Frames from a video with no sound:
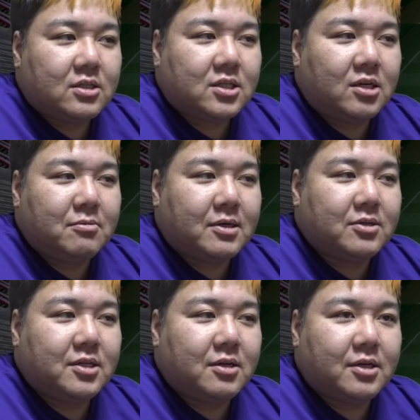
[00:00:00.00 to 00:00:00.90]

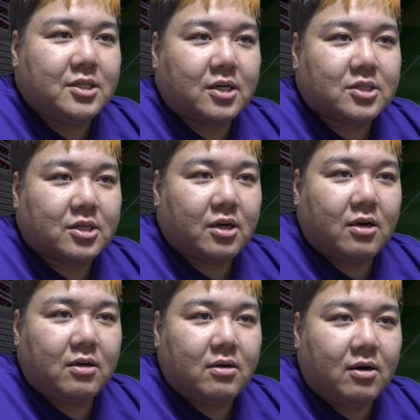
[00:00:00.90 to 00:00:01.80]
サイドバック入れればいいだけじゃない。
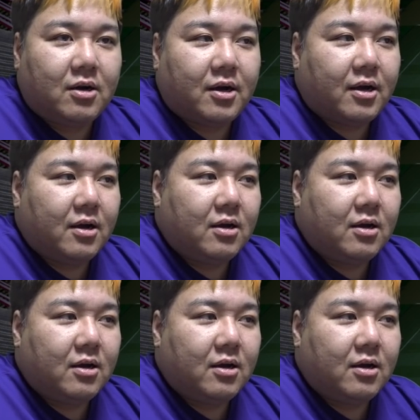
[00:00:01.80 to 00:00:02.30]
はい。